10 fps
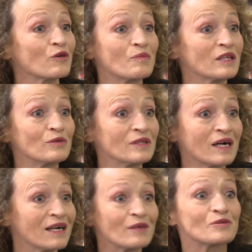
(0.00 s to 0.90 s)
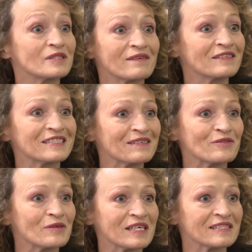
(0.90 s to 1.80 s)
que Madonna, elle aussi, avait été
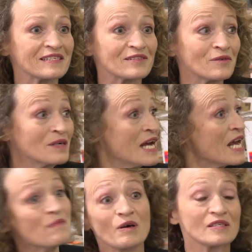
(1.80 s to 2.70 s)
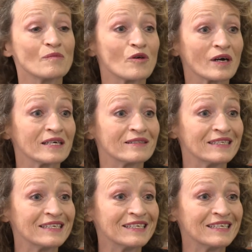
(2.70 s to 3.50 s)
violée à 16 ans, Et eh ben ça m'aurait aidé.